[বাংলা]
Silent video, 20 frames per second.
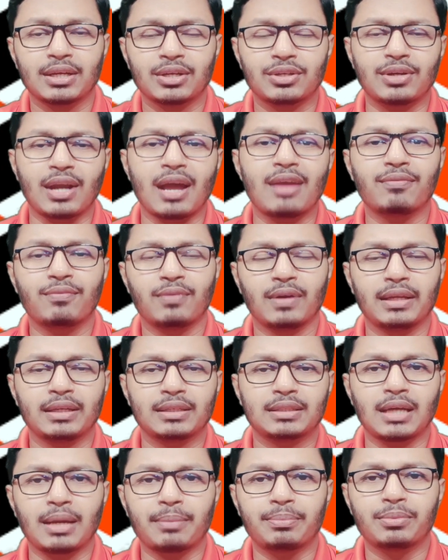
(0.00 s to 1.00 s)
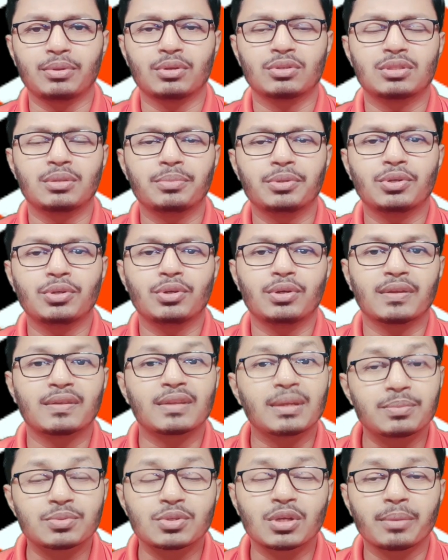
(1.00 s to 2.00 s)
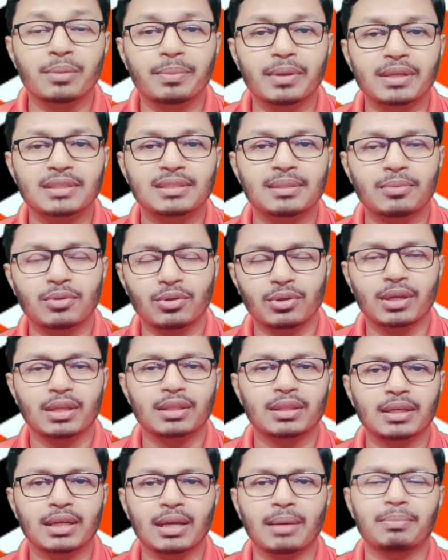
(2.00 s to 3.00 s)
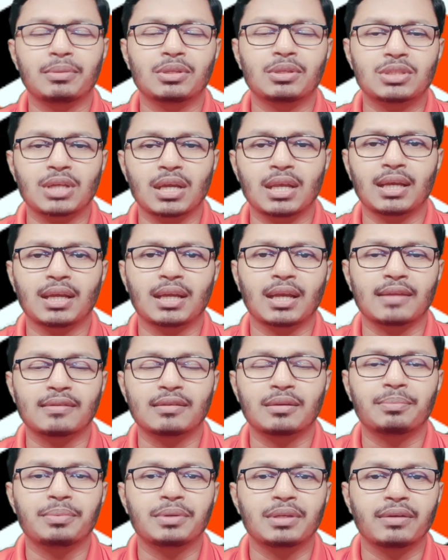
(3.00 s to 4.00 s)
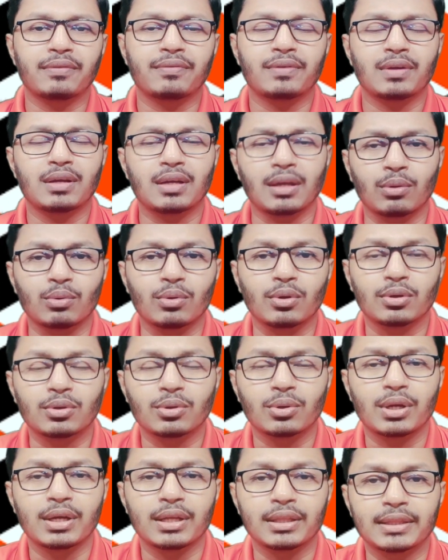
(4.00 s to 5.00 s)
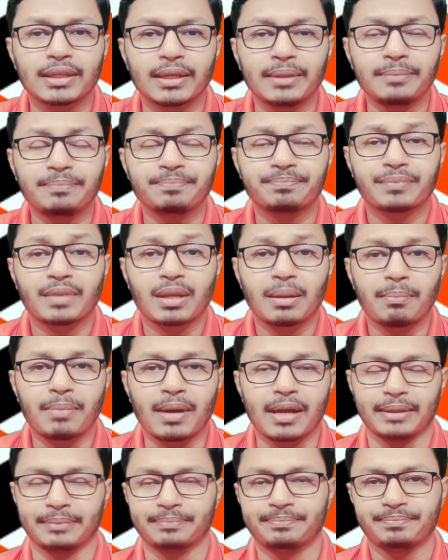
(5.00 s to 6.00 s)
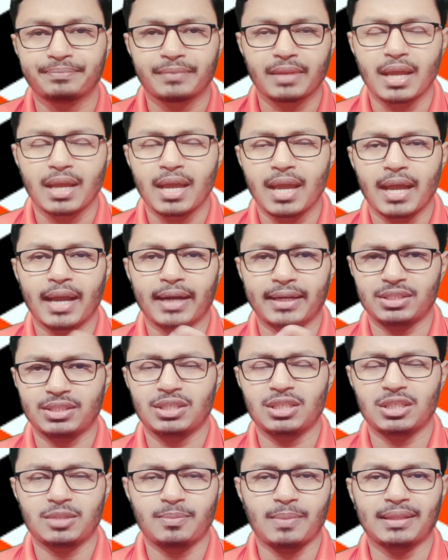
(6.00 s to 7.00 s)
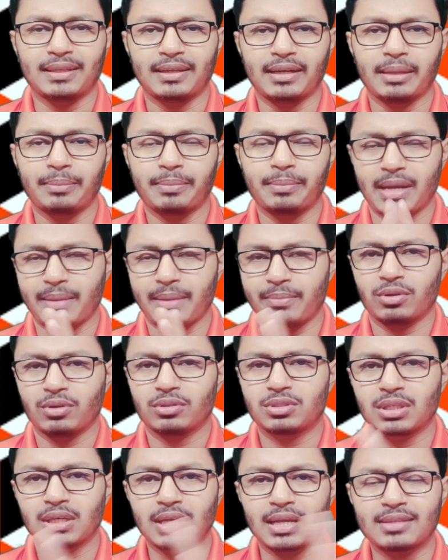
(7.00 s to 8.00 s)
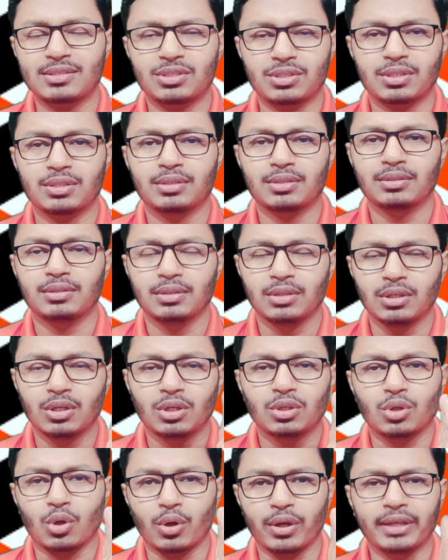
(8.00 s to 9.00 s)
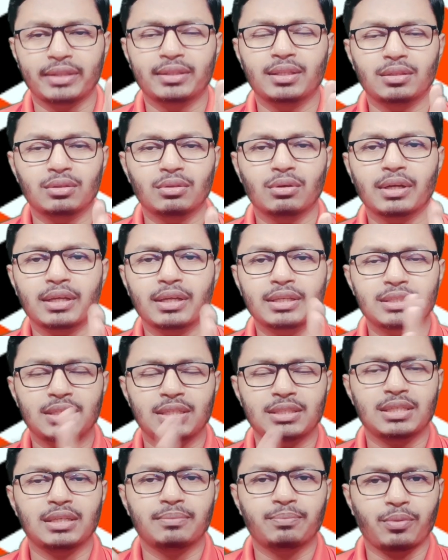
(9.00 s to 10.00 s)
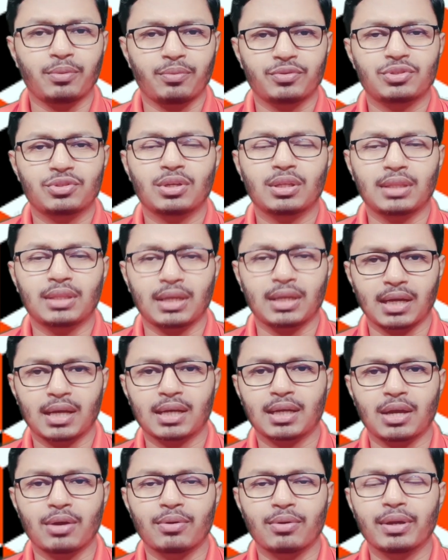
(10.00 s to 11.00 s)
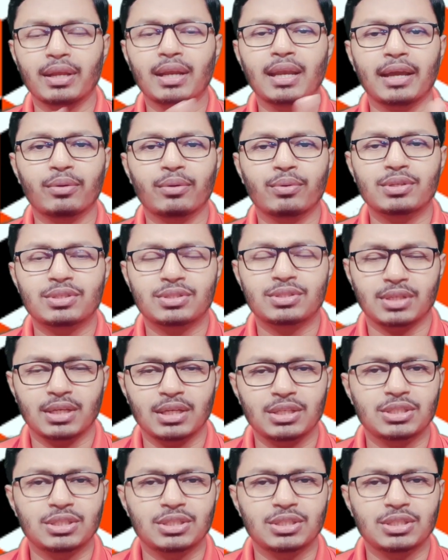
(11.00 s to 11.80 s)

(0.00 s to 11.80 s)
ড্রাইভ লিঙ্কটা আপনি হচ্ছে ভিডিও ডিসক্রিপশনে পেয়ে যাবেন ওইখান থেকে আপনি চাইলে ক্লাসের পিডিএফটা ডাউনলোড করে নিতে পারেন একটা জিনিস মাথায় রাখবেন আমি হচ্ছে লাস্ট অনেক দিন ধরে টিচিং প্রফেশনে থাকার কারণে ল্যাঙ্গুয়েজ এই